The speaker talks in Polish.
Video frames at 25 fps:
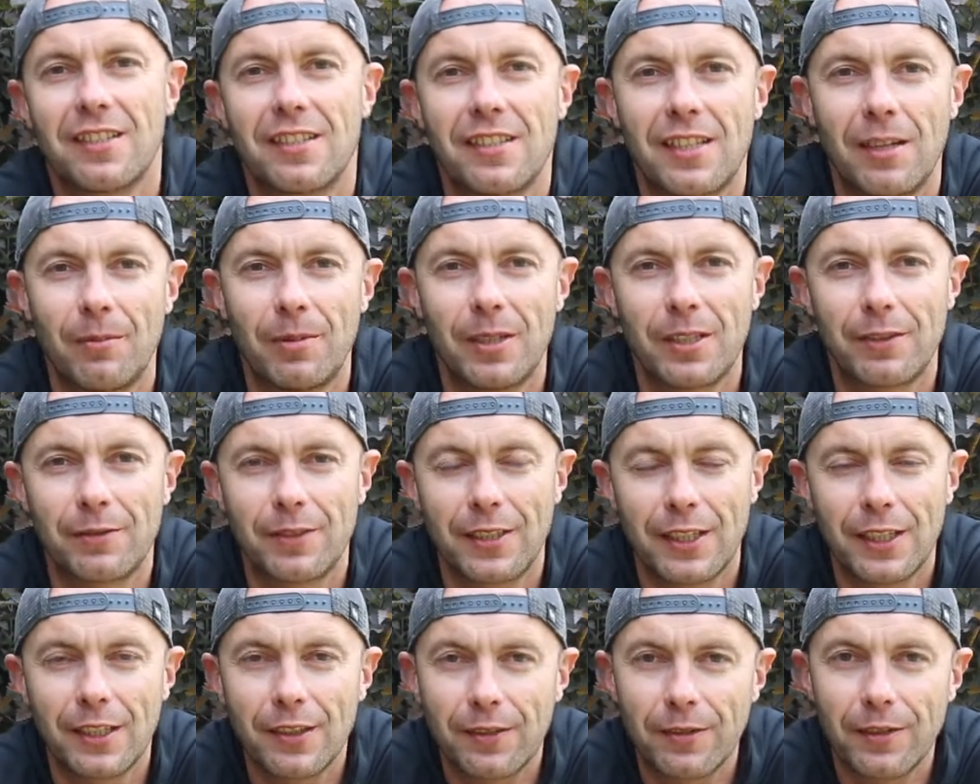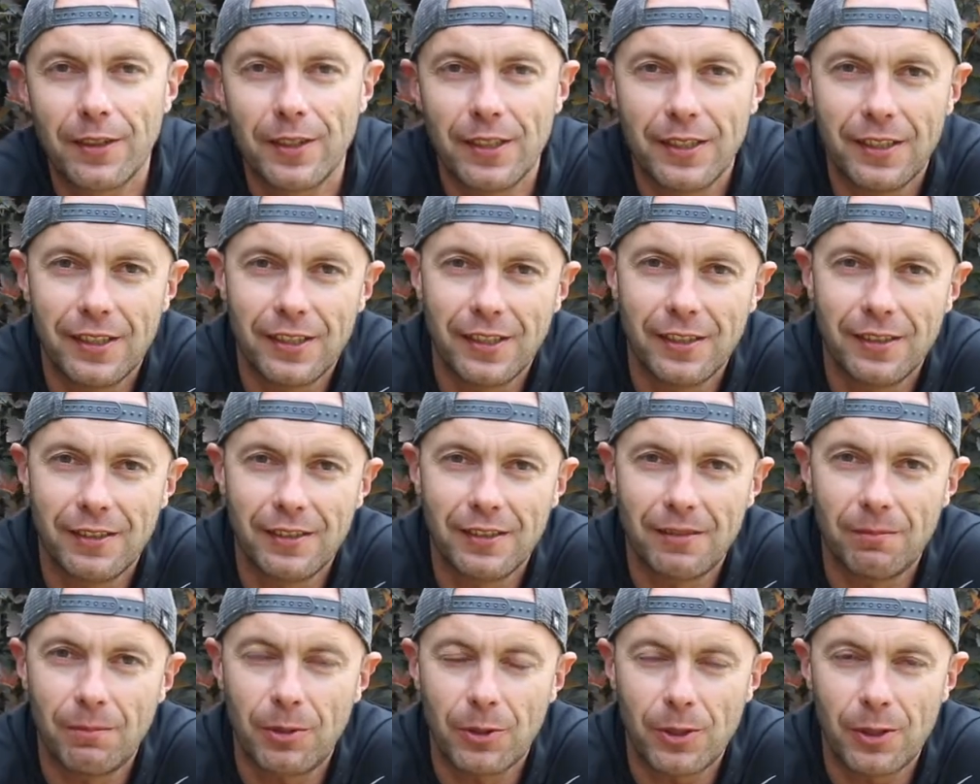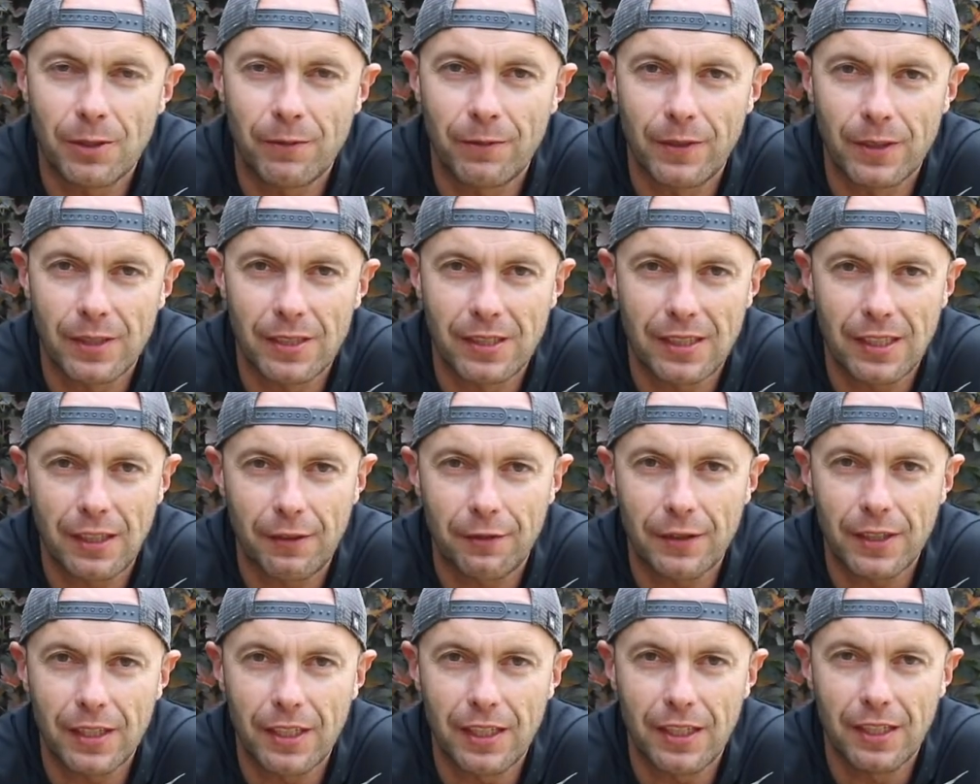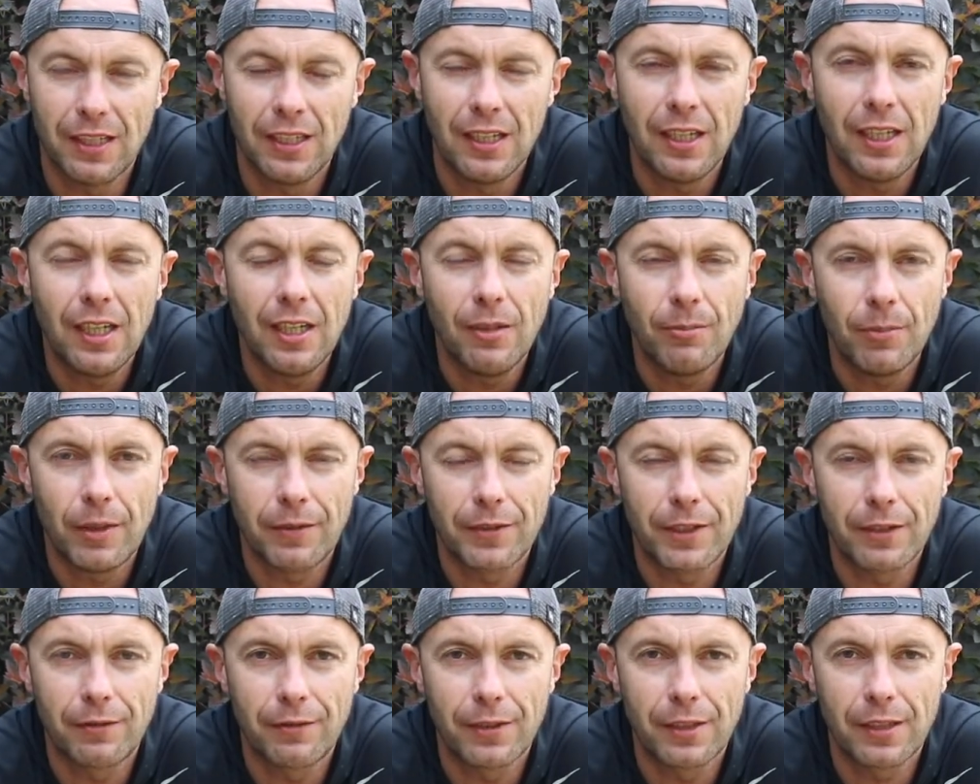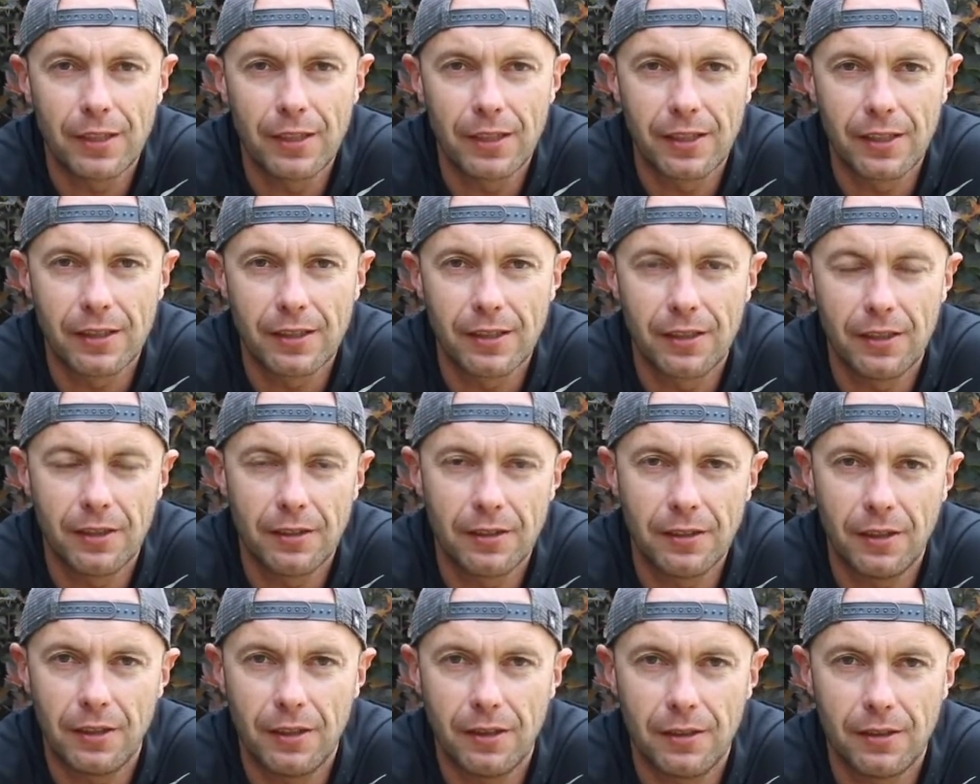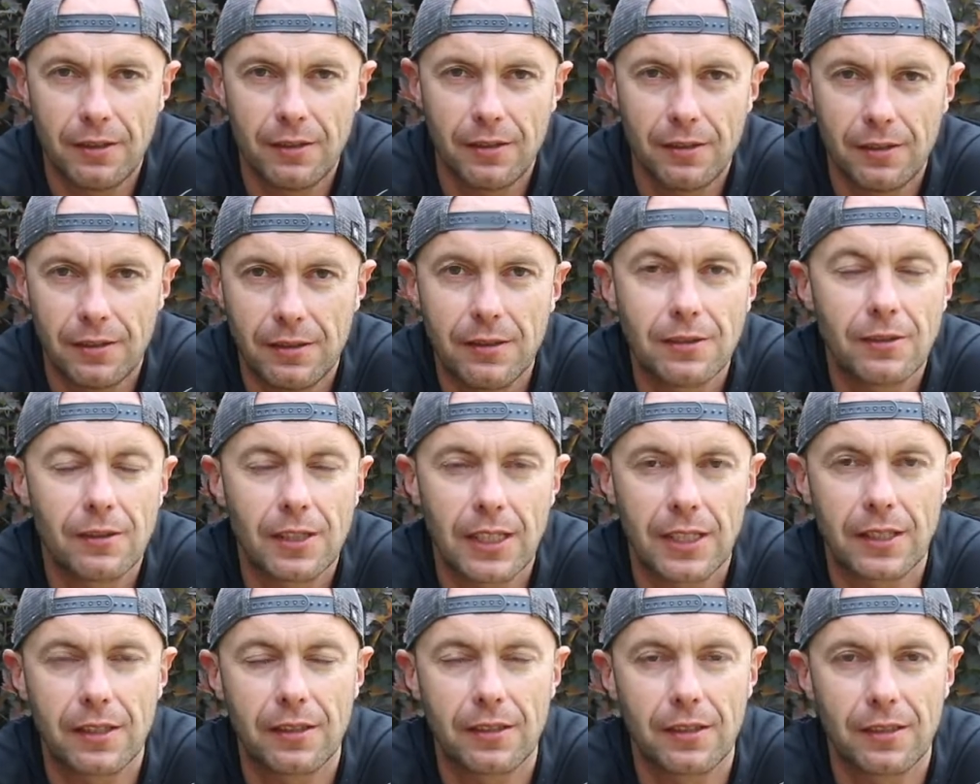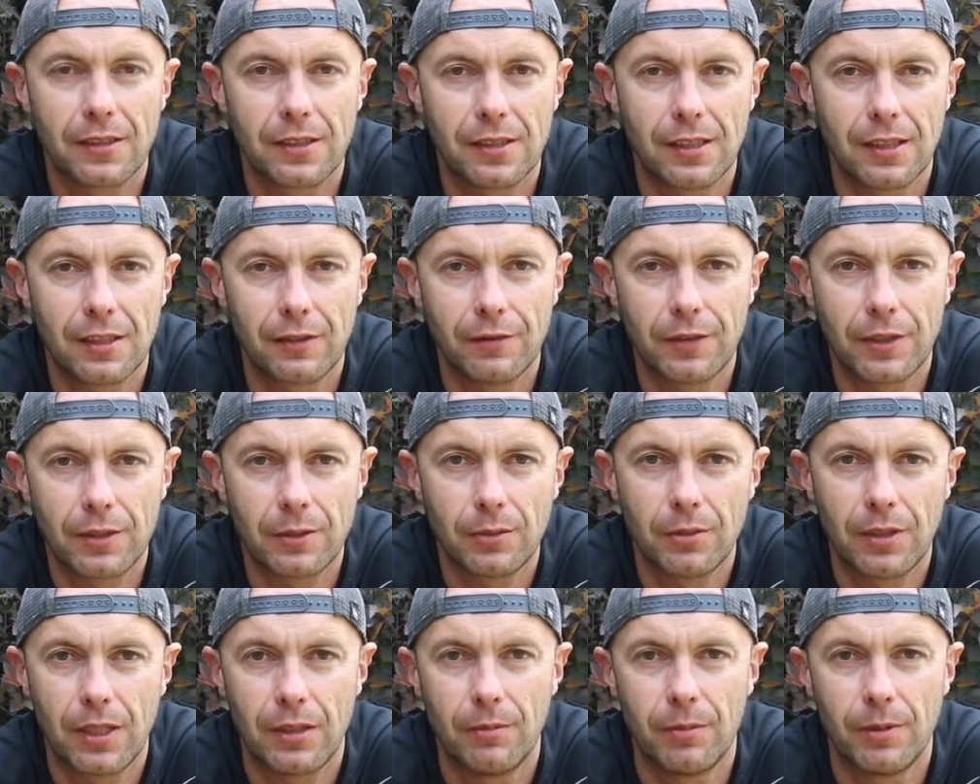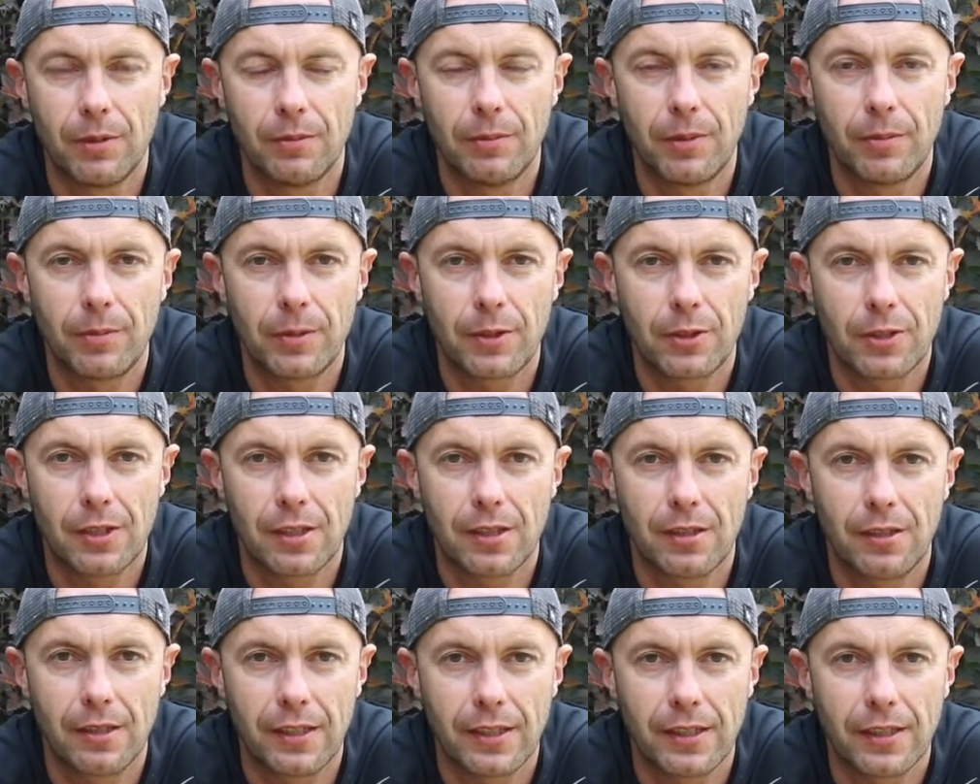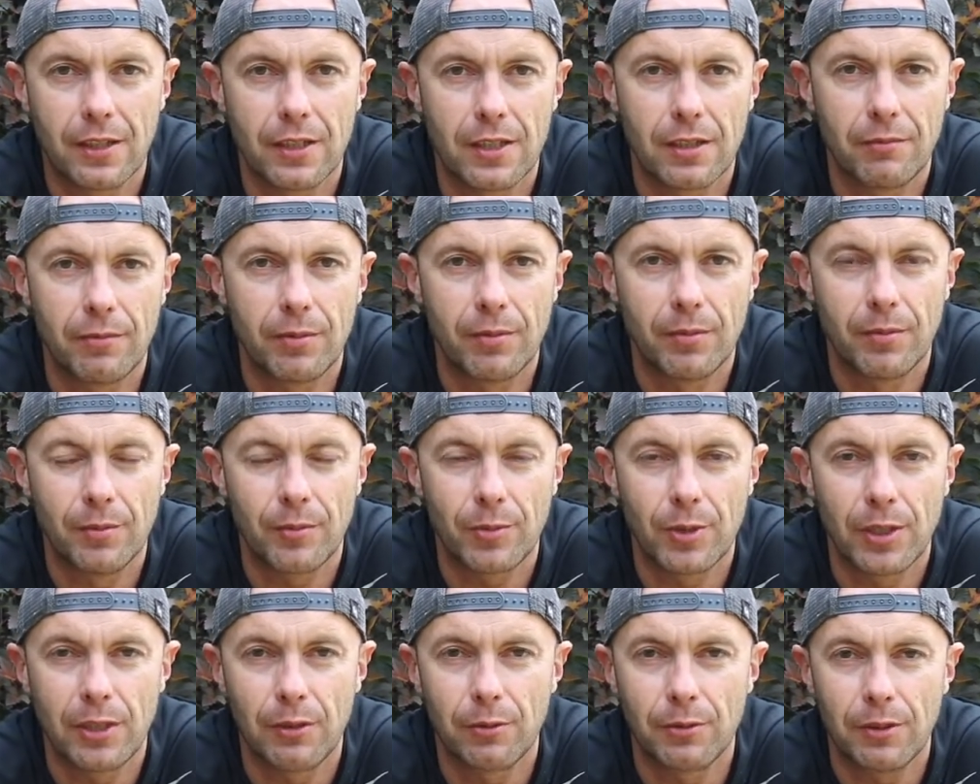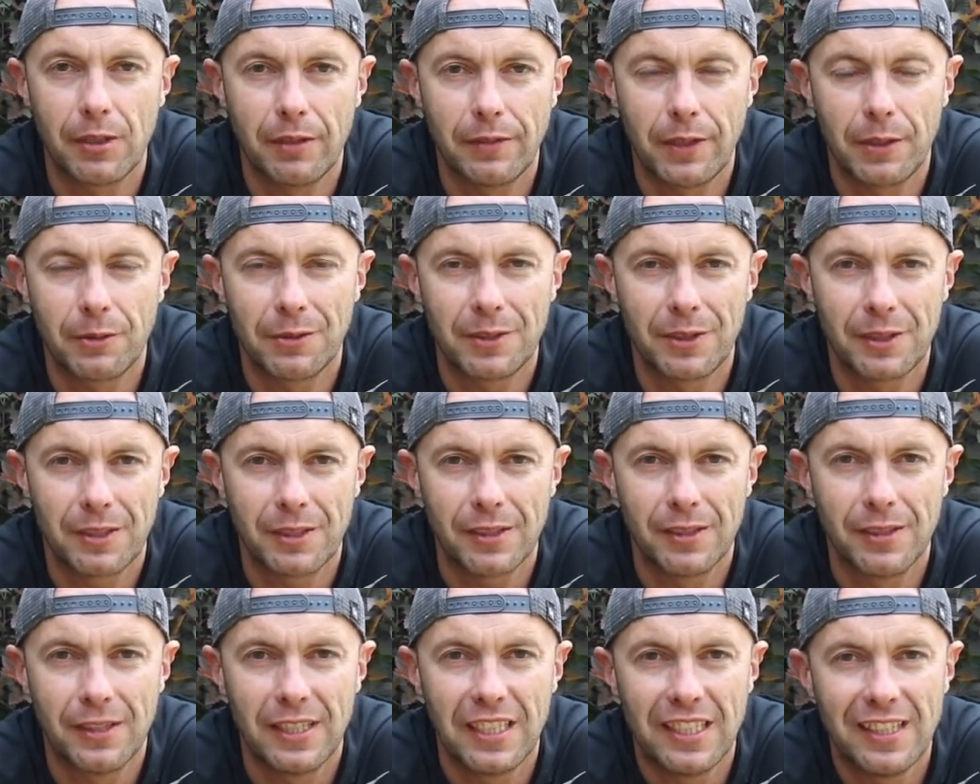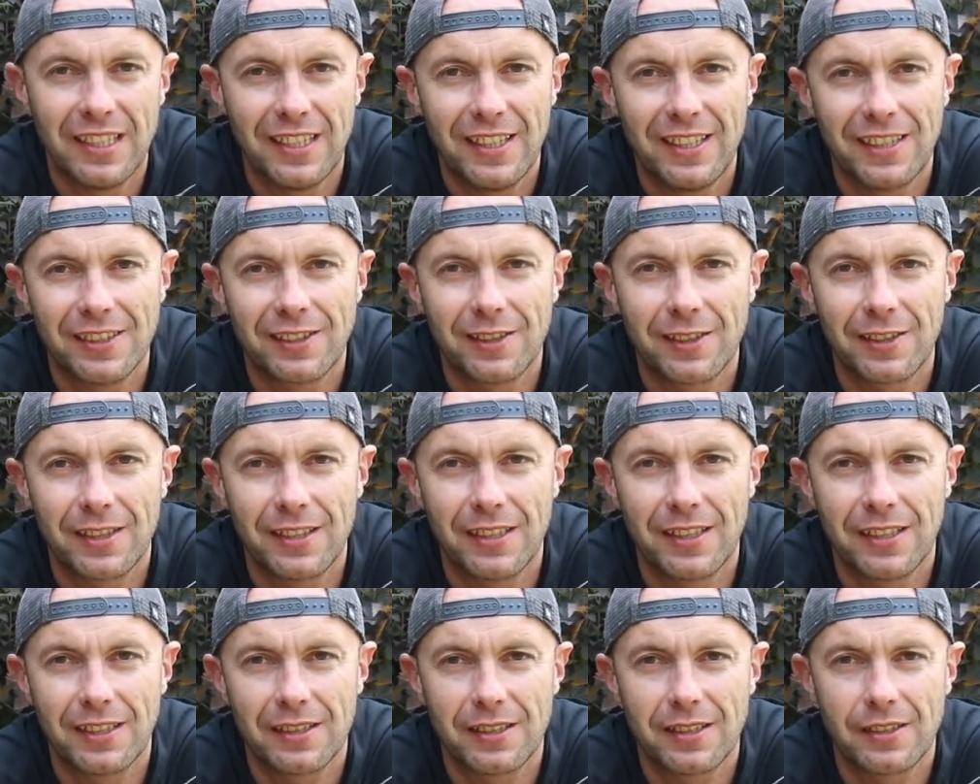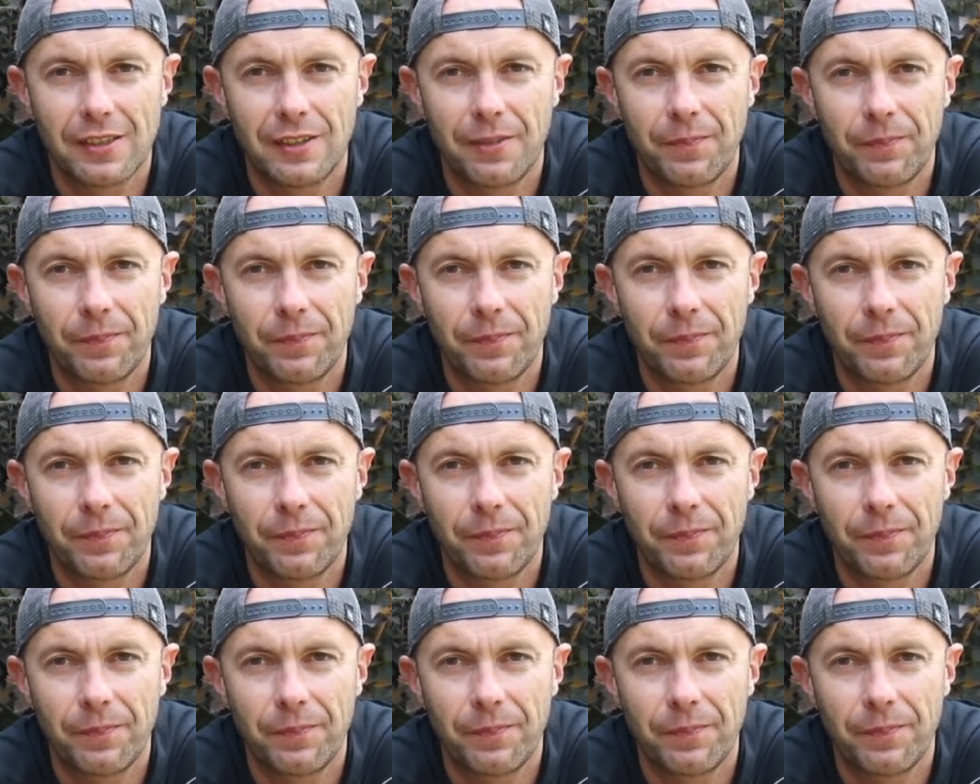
Tablet w tej chwili poszedł pod stawkę. Pewnie wyślę go do, do jakiegoś serwisu albo poproszę kolegę, żeby mi przelutował to to gniazdo.